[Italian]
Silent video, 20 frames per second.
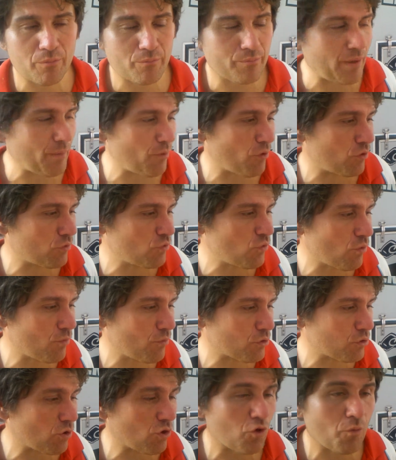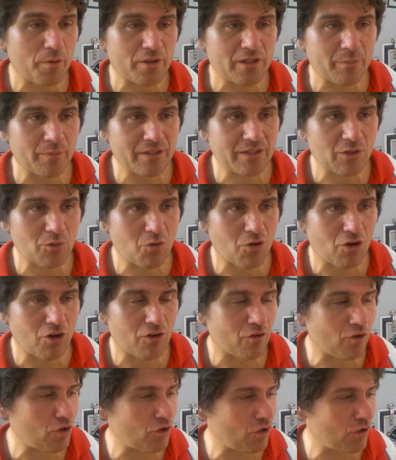motore, abbiamo un motore completamente
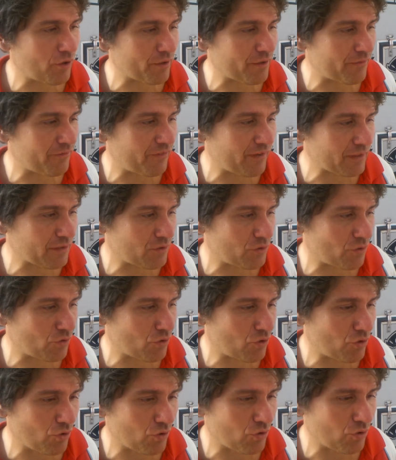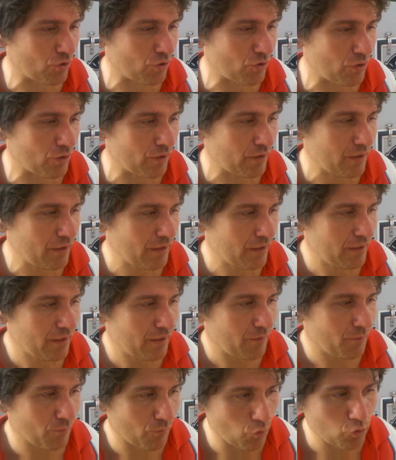nuovo, rifatto
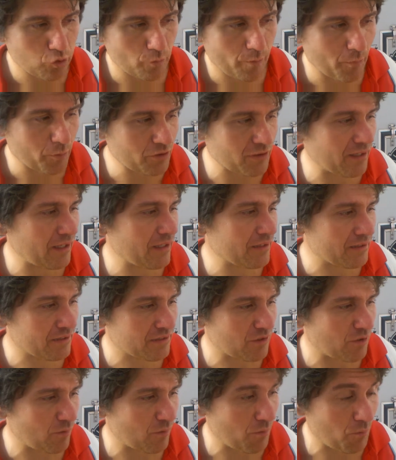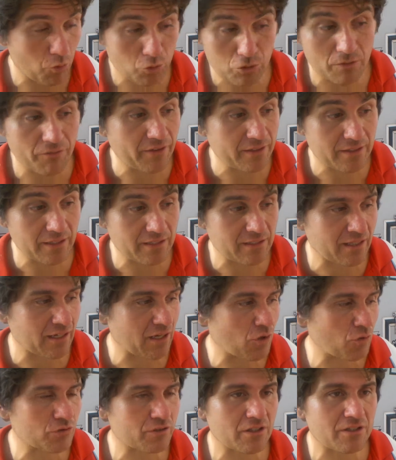molto più potente, siamo, molti infatti Edgar è
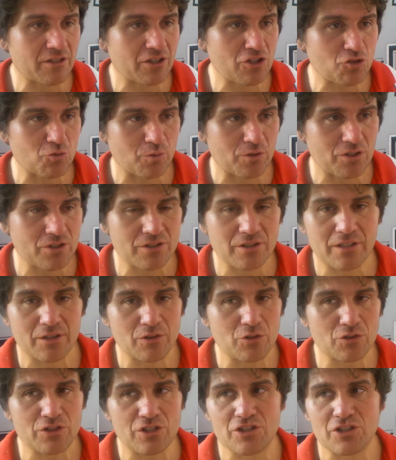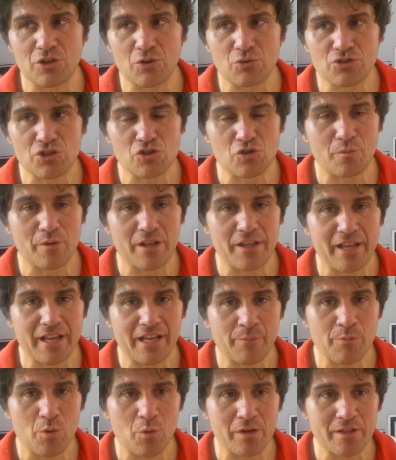contentissimo, dice, dice che non si somiglia neanche
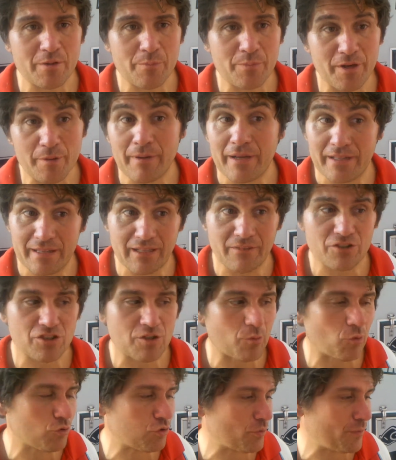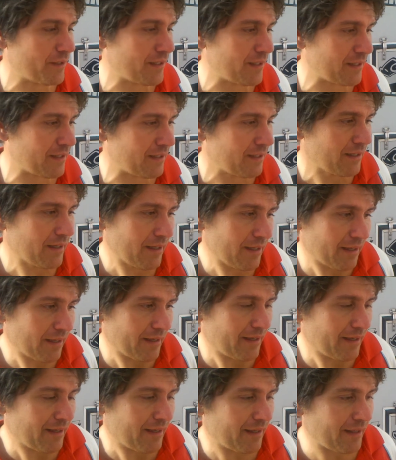più a quella di prima, che andava già molto bene.
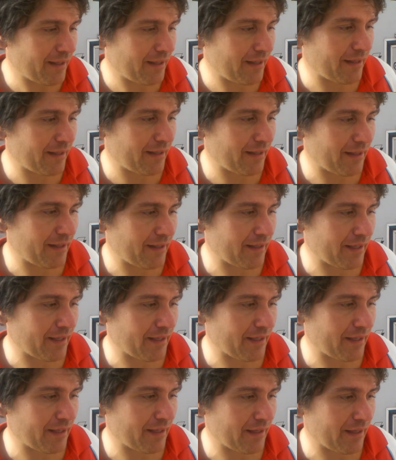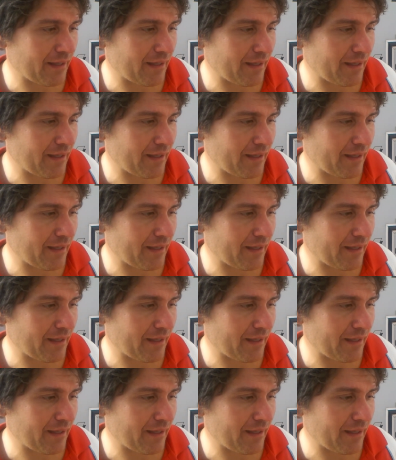E